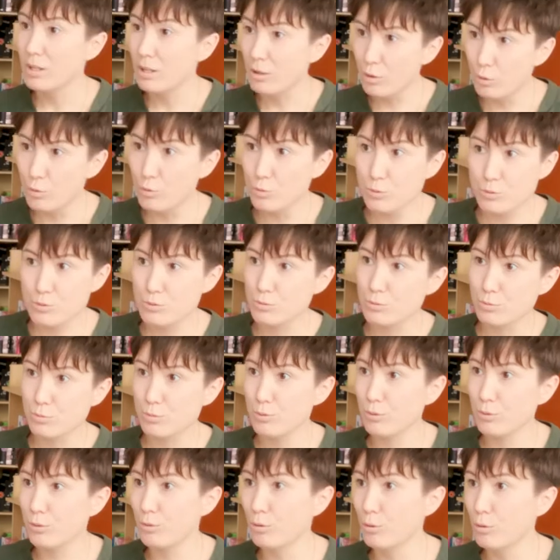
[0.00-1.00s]
loue son
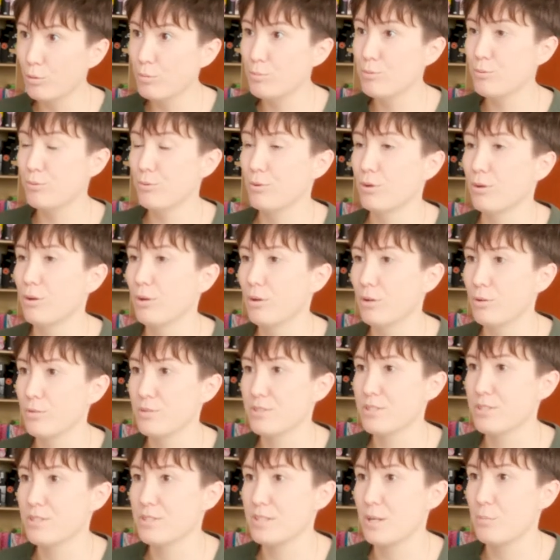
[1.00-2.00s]
bureau pour mmh.
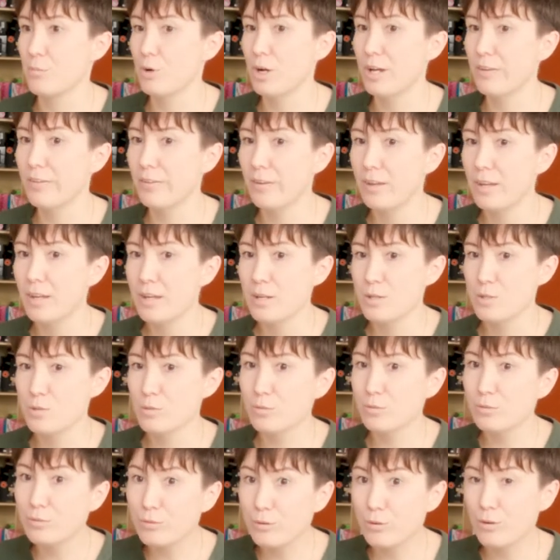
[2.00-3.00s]
lancer sa boîte,
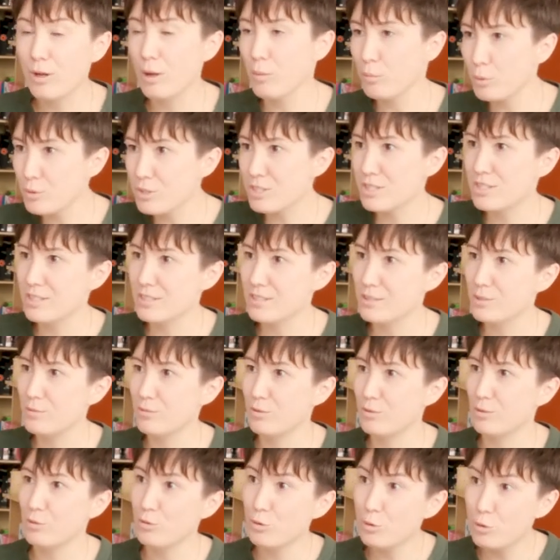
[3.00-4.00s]
sauf qu'un petit
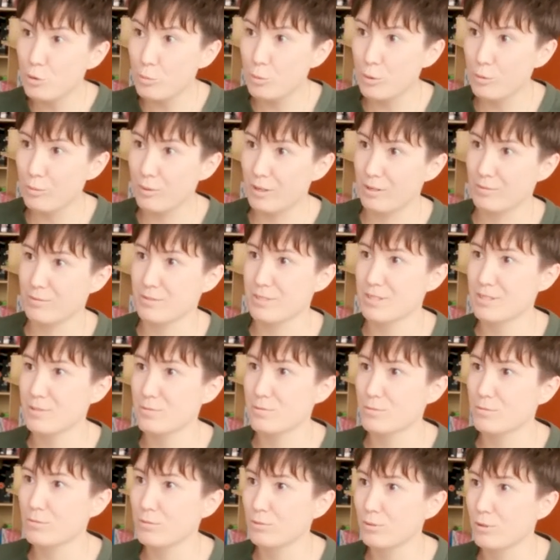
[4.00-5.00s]
individu ne peut pas lancer
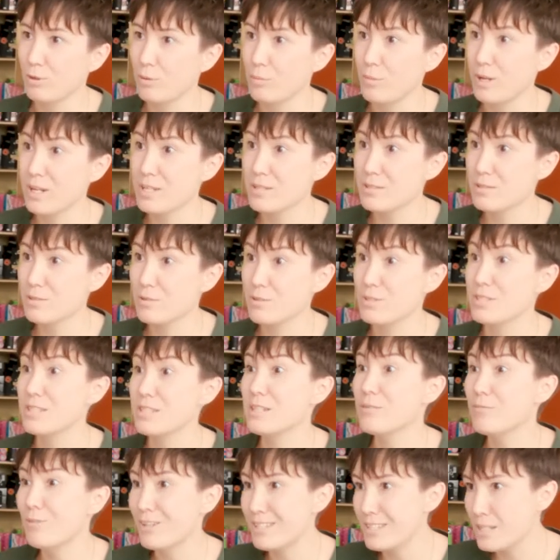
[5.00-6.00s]
son commerce
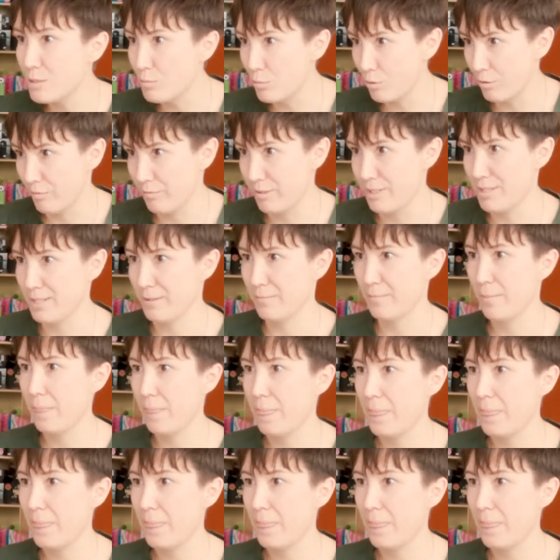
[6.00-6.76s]
si facilement, on va dire.